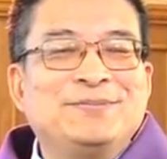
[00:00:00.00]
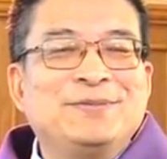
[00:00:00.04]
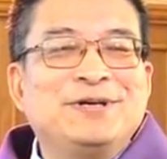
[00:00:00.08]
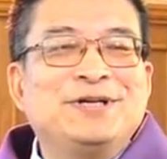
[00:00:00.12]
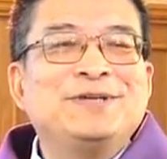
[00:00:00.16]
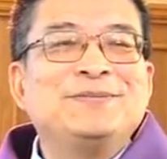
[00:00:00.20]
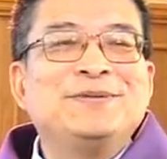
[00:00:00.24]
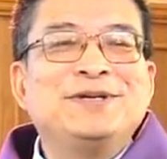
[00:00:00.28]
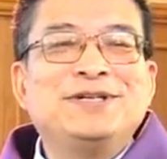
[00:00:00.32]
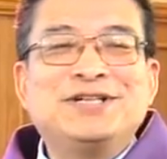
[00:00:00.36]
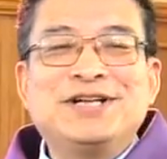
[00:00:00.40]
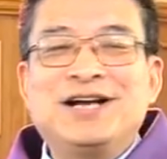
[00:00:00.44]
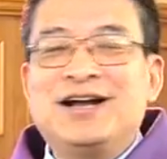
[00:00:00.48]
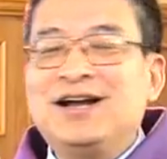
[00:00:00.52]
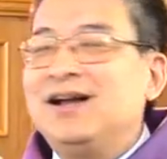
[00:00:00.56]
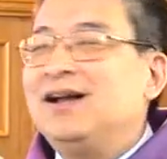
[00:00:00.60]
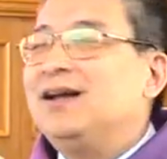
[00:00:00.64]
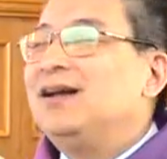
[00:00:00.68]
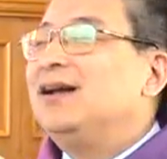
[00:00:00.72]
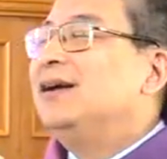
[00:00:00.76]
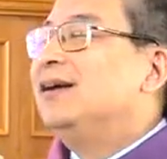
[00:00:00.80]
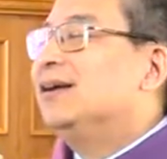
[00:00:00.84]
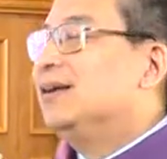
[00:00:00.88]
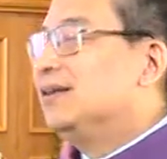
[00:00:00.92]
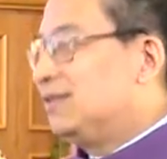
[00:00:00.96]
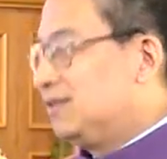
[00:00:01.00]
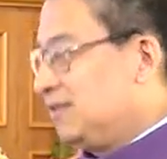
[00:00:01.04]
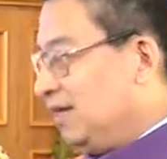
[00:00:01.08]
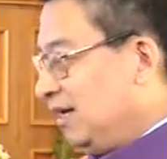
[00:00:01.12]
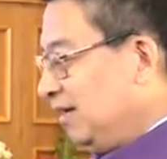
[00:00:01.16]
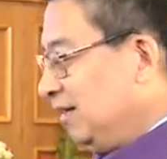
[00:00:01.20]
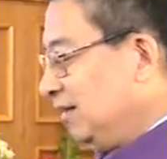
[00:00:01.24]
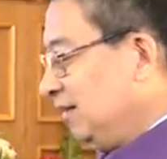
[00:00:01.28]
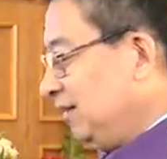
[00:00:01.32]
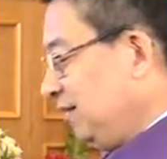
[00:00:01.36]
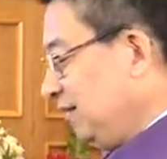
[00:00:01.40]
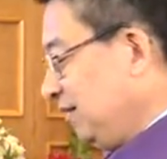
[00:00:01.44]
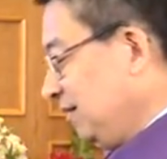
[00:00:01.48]
没事没事，
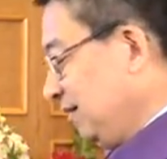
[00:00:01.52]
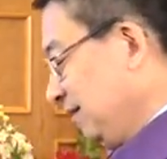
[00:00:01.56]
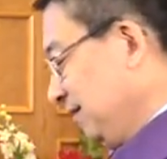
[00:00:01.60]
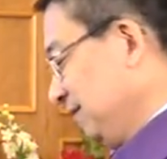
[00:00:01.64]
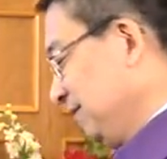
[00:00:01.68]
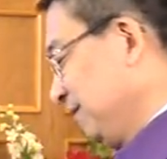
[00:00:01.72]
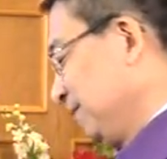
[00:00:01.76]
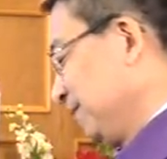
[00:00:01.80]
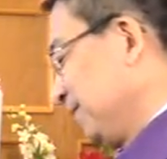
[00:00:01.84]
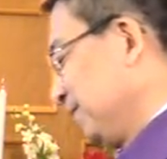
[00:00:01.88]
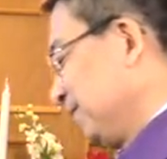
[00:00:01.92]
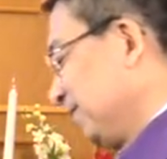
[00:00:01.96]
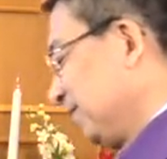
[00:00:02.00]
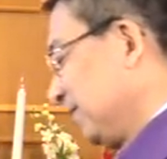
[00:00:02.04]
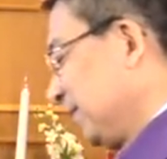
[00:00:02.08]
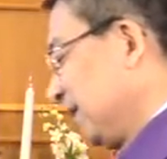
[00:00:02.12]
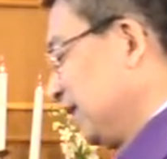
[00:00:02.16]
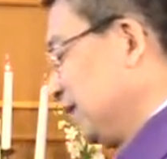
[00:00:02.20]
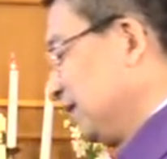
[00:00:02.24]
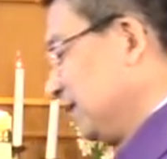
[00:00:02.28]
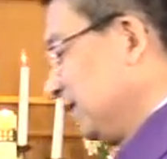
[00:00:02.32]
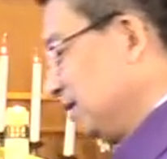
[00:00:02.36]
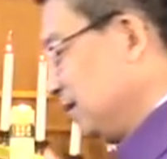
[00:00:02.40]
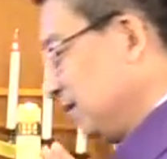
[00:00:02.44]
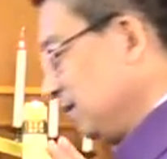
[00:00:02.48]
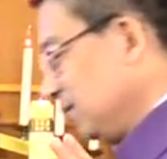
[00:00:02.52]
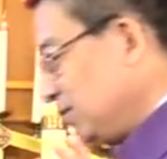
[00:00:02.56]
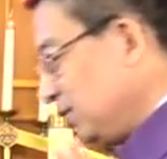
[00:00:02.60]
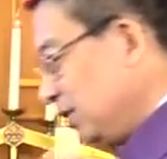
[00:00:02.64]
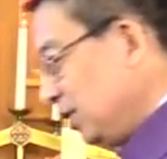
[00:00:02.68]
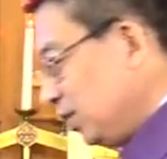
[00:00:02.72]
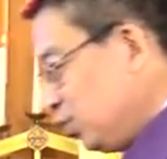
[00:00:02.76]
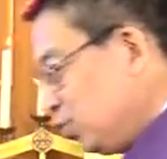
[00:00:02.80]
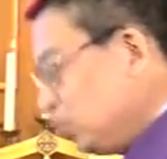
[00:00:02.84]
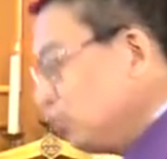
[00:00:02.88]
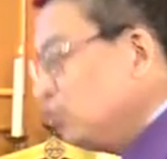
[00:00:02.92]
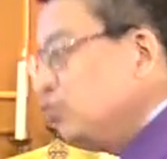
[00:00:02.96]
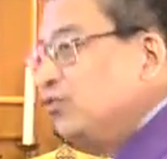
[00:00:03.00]
上帝
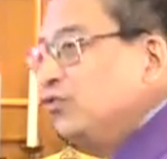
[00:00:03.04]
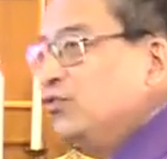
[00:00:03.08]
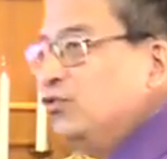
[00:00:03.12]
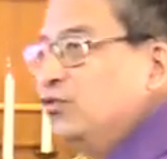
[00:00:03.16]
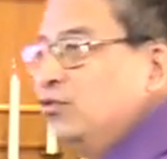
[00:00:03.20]
会祝